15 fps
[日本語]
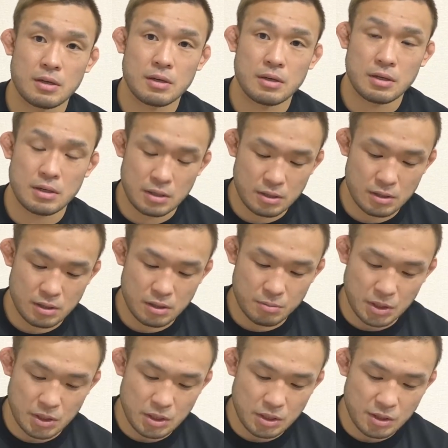はい、
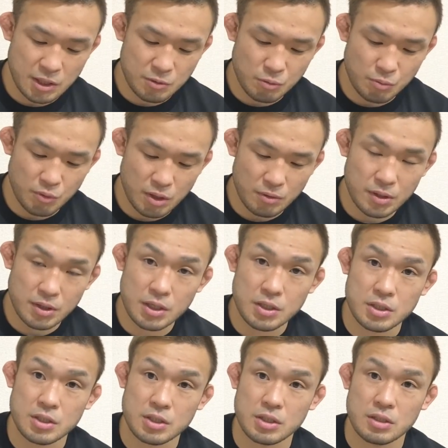まあ、金滴ももらわない
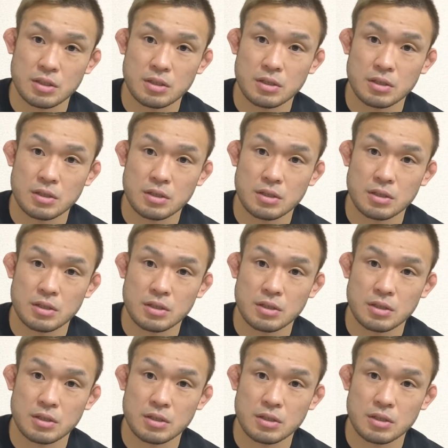し。